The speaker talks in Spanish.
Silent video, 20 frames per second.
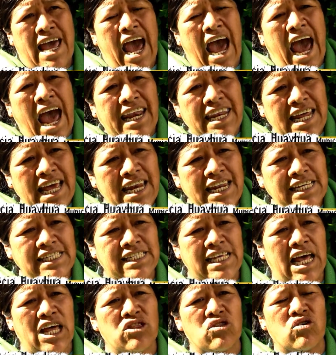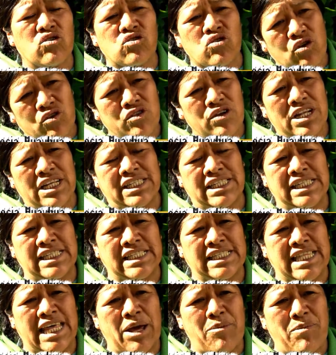analizando todo el
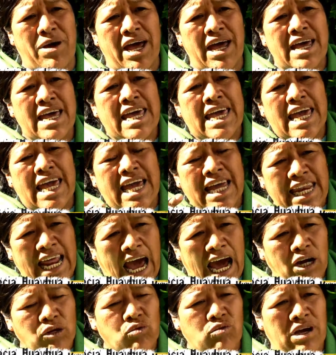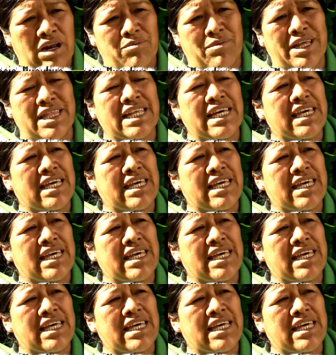sistema en actualmente